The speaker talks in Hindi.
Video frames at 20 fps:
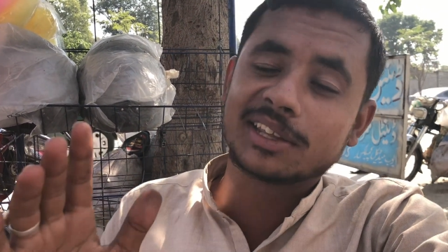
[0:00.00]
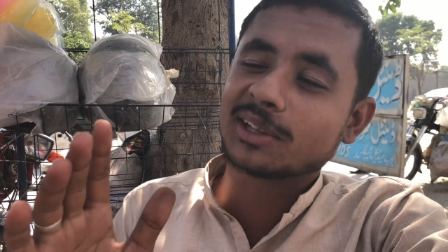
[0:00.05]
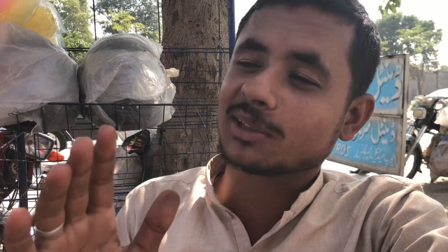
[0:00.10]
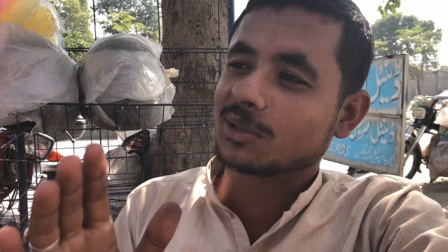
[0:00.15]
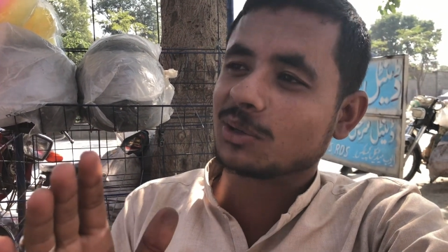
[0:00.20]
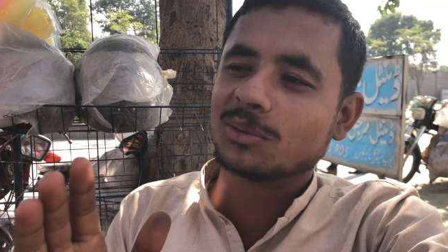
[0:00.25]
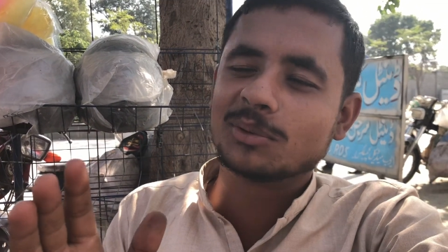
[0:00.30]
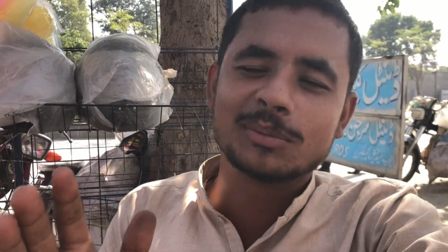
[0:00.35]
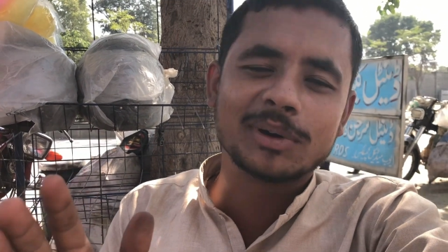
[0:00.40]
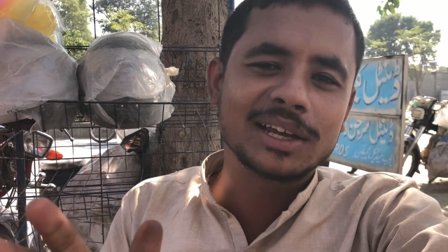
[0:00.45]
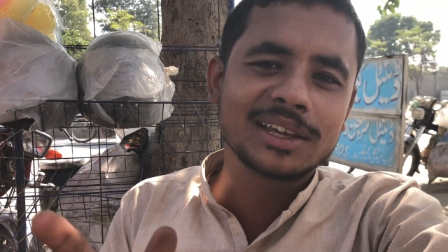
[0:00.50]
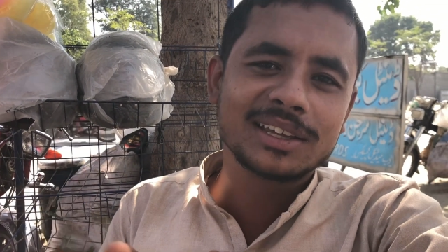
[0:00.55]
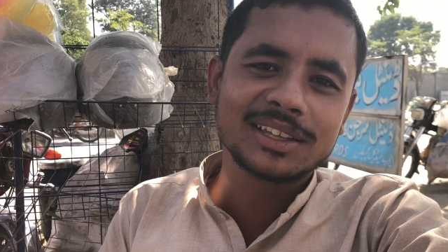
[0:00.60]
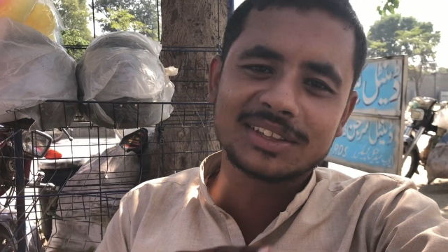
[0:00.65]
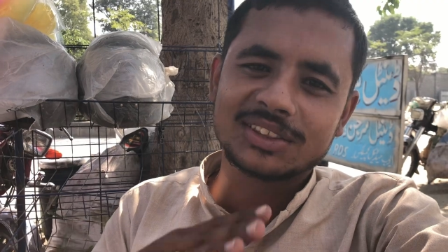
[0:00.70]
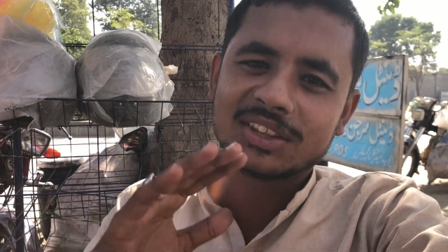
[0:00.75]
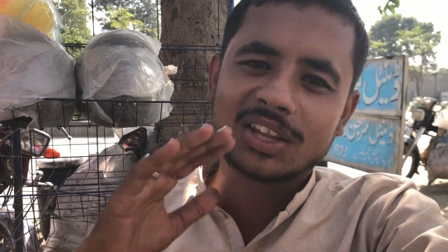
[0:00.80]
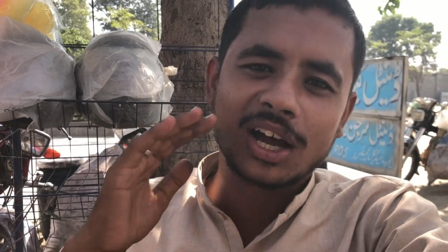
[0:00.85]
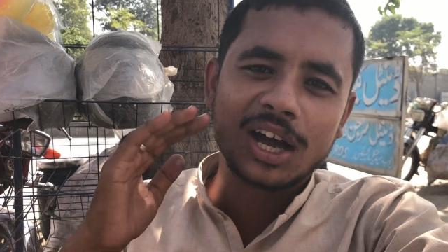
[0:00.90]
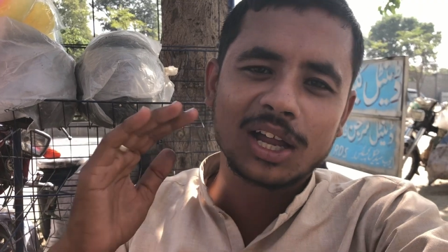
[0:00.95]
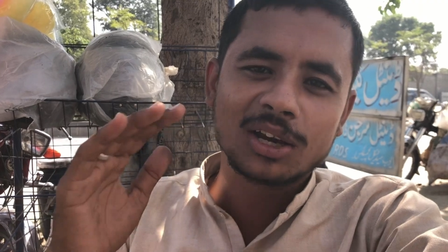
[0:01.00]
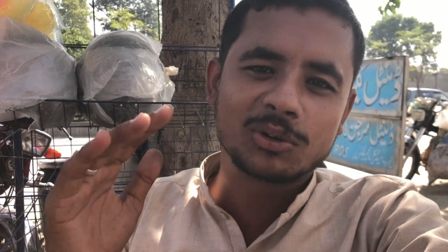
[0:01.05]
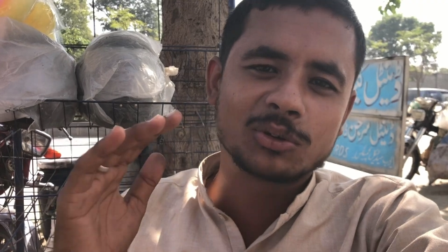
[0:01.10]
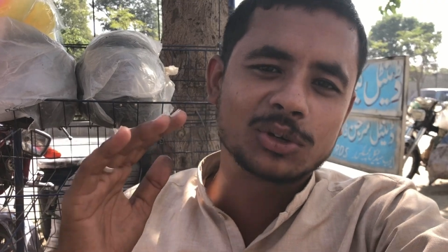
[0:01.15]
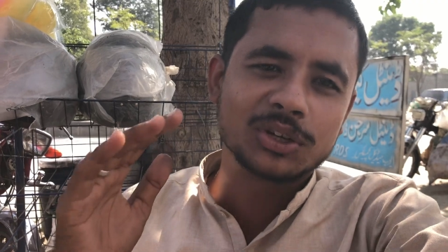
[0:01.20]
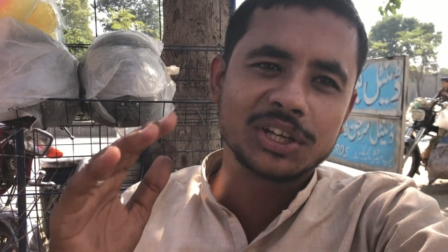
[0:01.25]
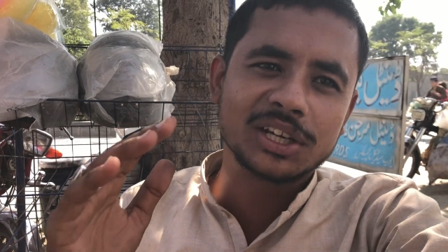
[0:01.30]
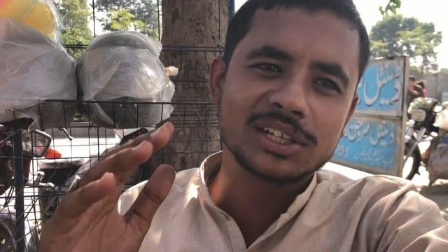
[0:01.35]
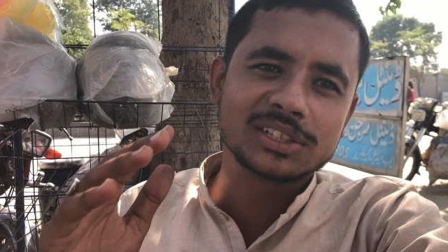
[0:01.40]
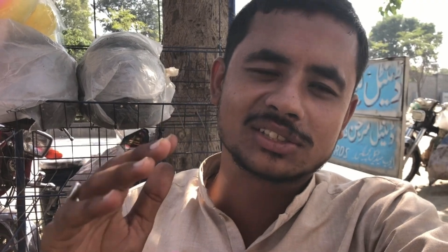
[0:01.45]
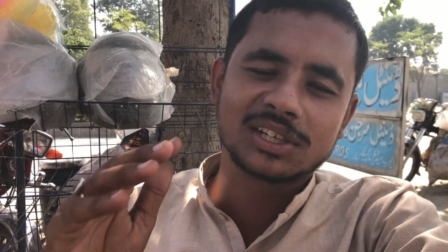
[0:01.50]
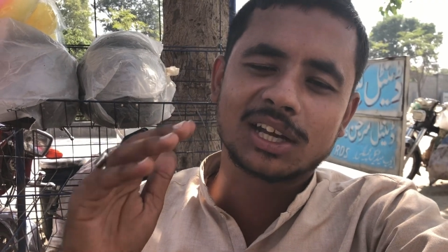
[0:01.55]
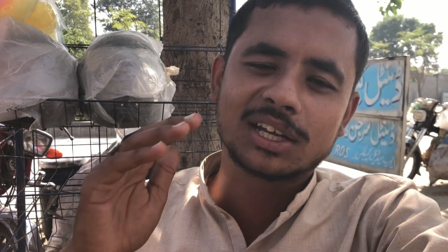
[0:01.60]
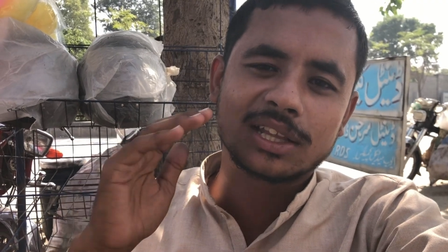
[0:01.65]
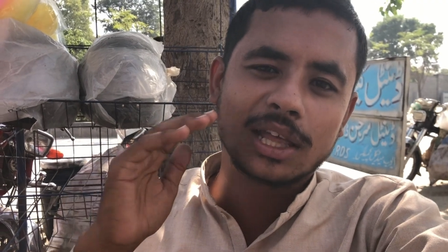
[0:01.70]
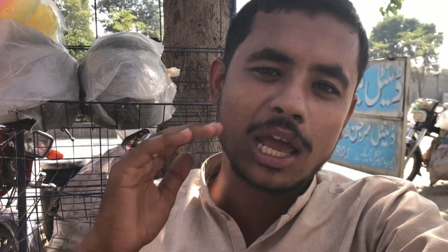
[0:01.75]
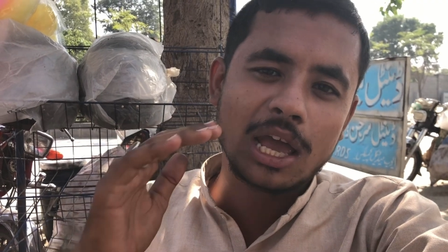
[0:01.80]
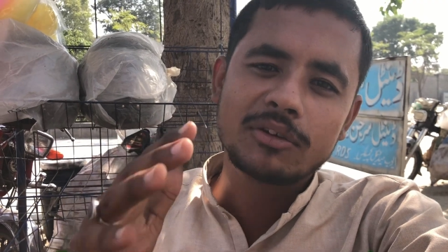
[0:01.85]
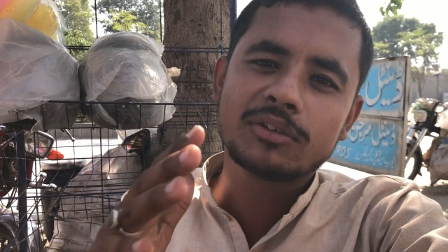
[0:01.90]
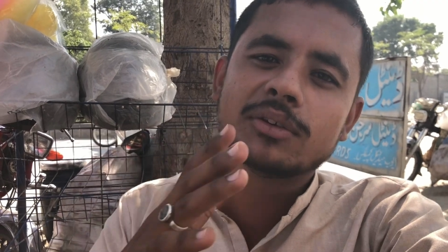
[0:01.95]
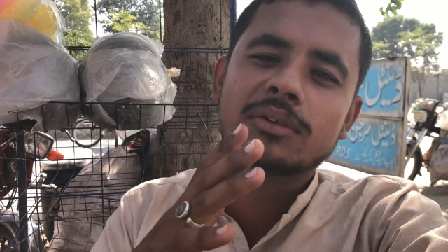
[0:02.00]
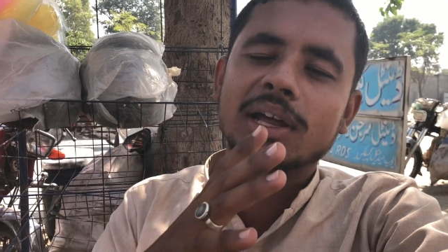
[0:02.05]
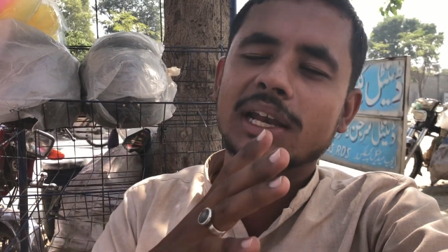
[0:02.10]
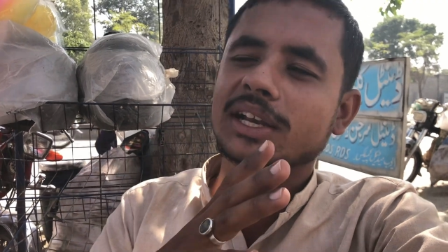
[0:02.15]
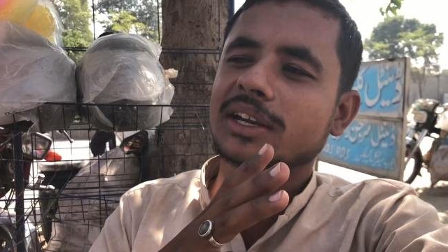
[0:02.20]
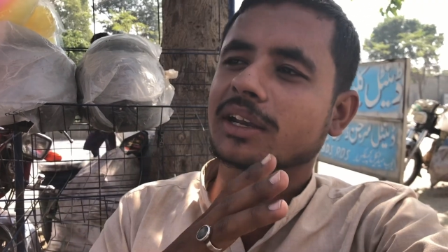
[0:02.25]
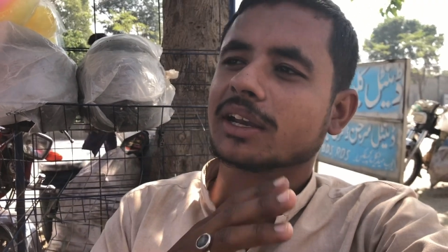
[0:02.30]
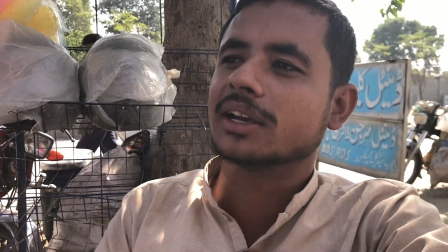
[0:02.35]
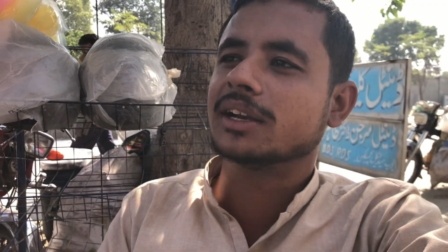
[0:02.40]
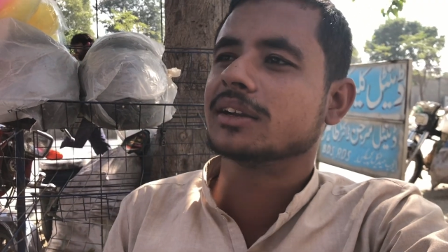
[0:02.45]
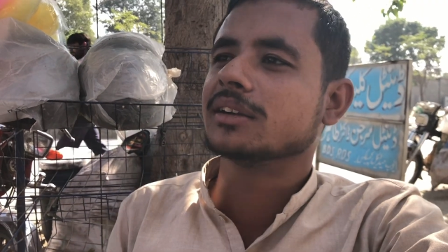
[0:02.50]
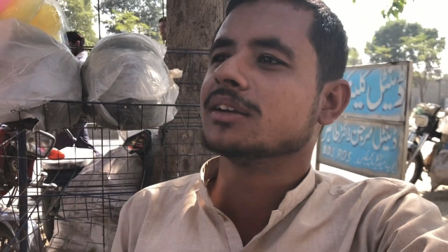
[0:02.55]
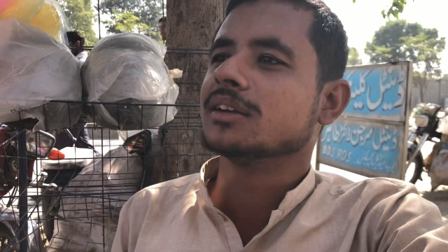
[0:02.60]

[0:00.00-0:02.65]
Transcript: देता हूँ भाई दाल रोटी के साथ हैवी वाली थी